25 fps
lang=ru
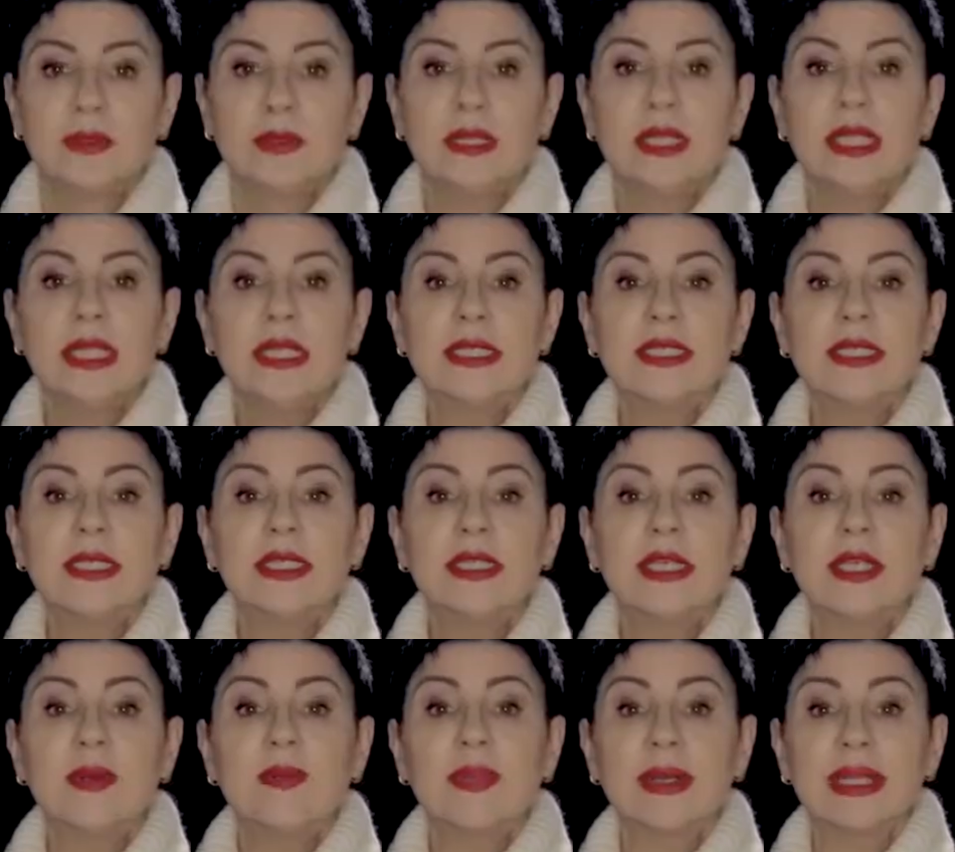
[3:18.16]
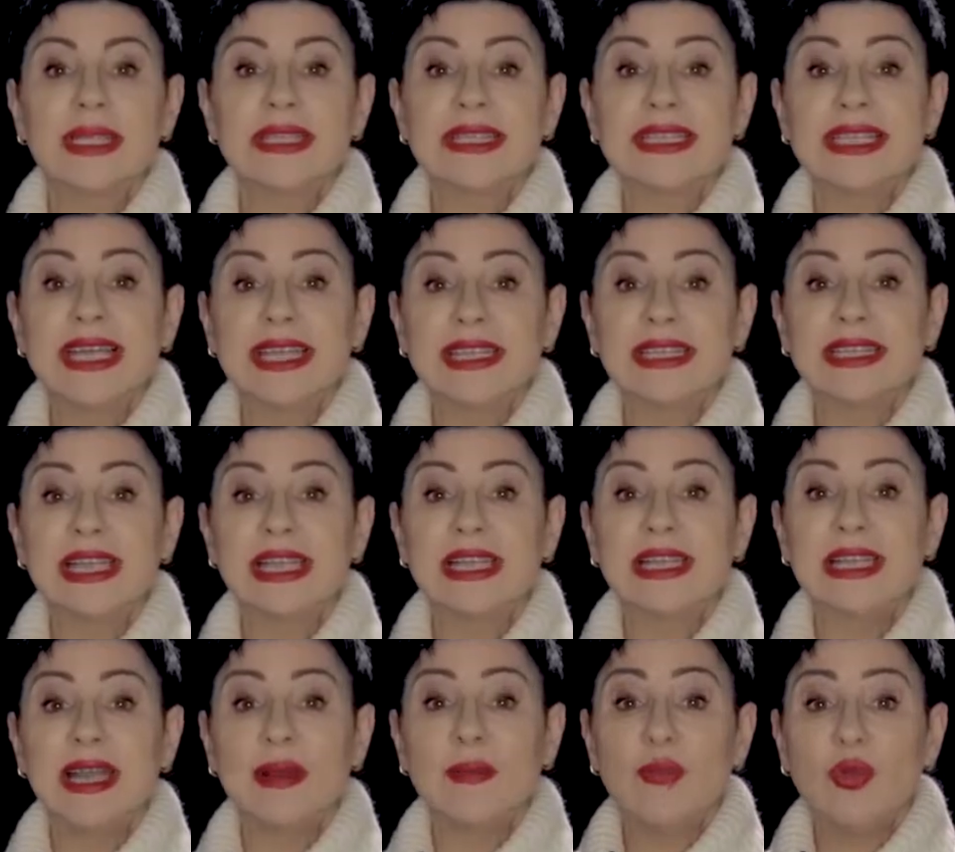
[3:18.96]
33%
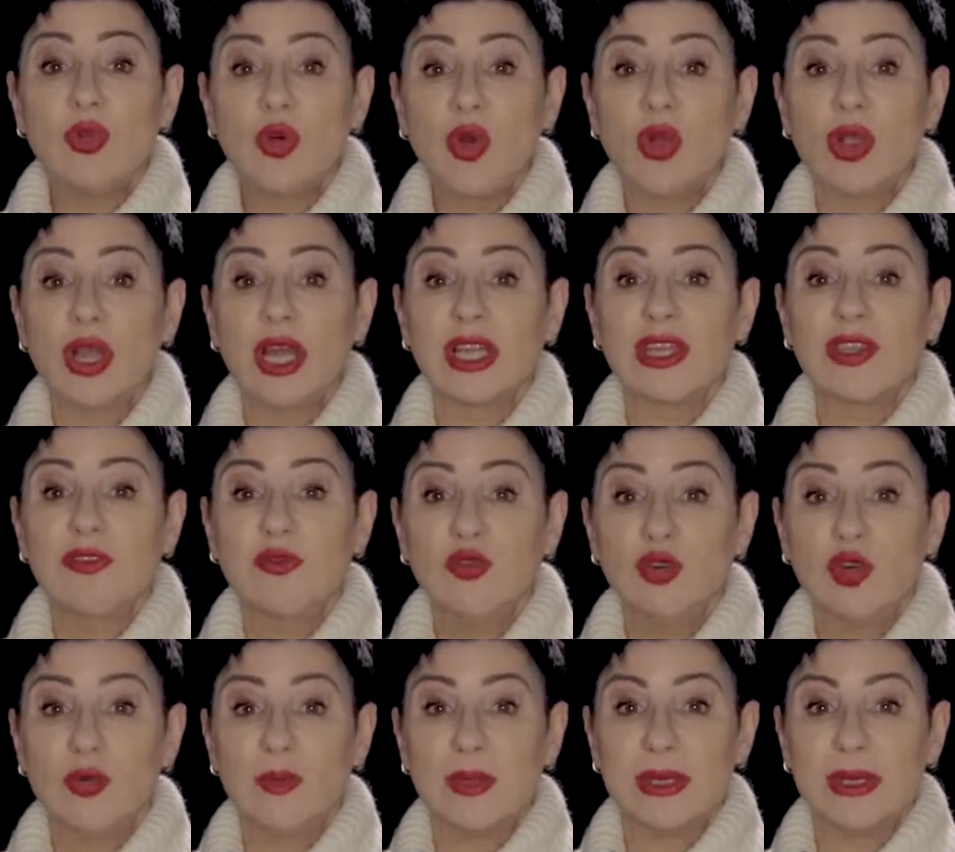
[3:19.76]
для блока двух